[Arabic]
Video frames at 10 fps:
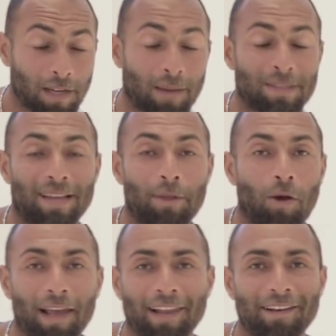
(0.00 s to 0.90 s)
انا بستعمله
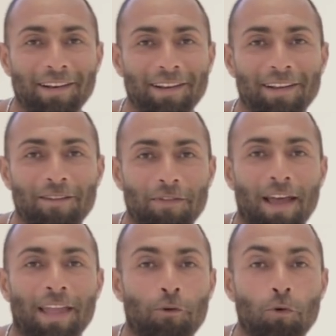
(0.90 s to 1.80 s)
حاليا
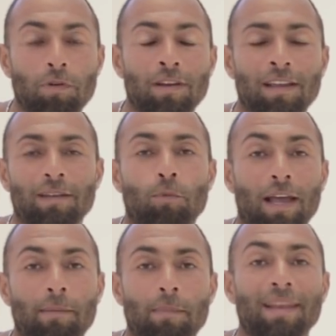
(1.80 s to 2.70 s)
فهيكون
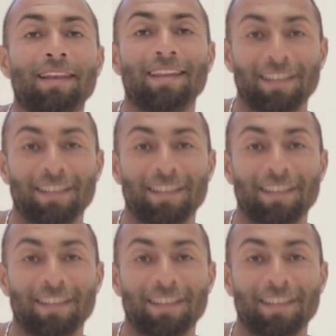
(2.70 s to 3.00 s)
المكمل